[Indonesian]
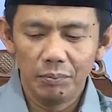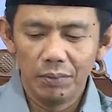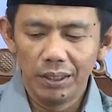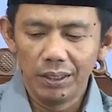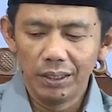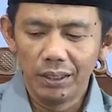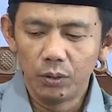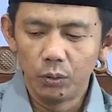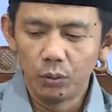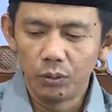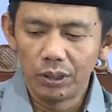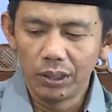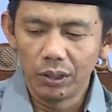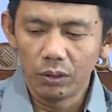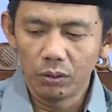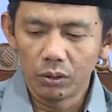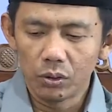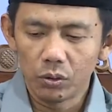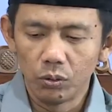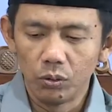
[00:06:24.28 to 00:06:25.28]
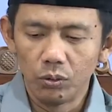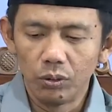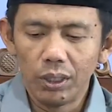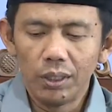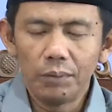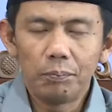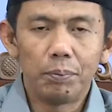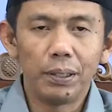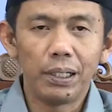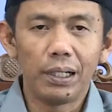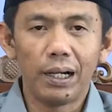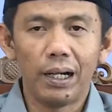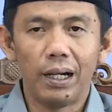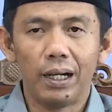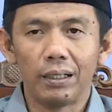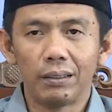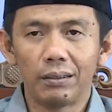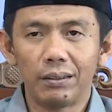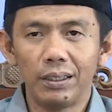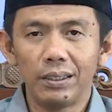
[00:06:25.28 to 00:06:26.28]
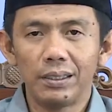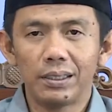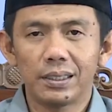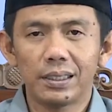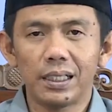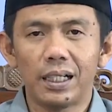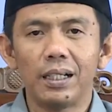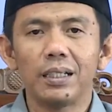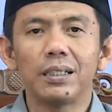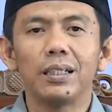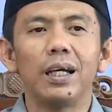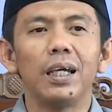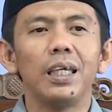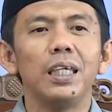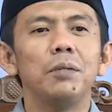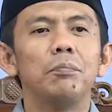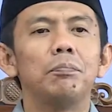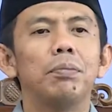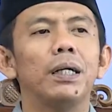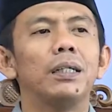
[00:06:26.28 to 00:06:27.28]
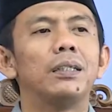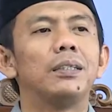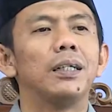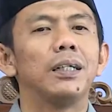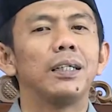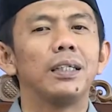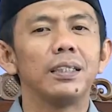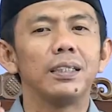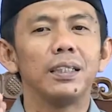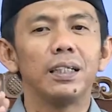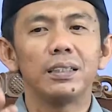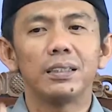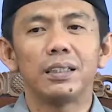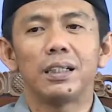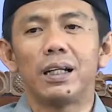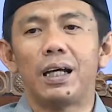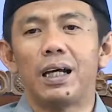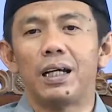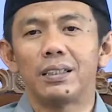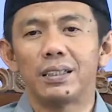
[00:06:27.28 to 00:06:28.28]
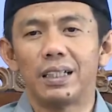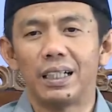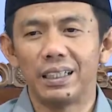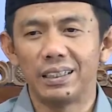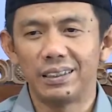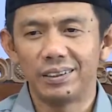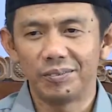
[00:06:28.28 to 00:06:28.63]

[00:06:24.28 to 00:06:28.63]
mengikuti Rasulullah berarti cara ibadah kita terarah.